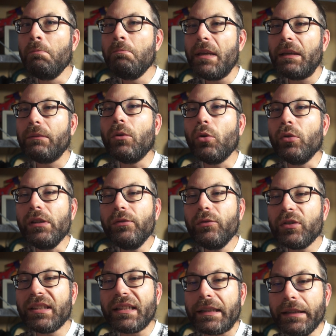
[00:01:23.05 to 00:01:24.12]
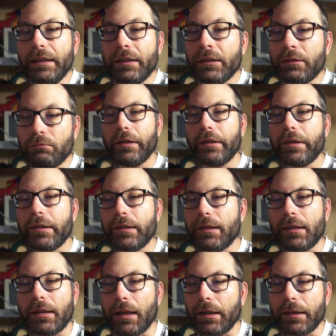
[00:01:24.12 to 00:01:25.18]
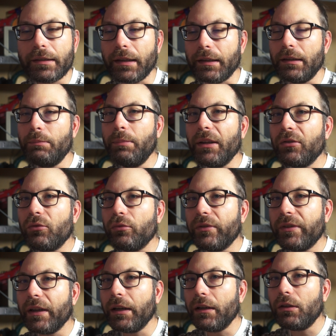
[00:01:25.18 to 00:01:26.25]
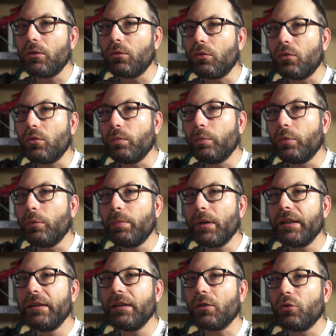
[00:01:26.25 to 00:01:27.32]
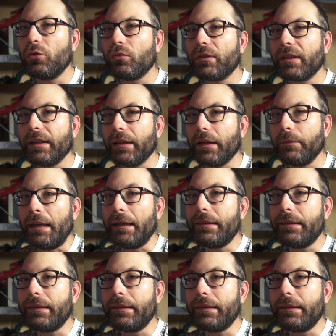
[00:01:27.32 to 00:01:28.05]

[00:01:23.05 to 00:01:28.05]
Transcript: mais au niveau technique, ça, ça dépasse tout ça, on ne peut pas dire le contraire.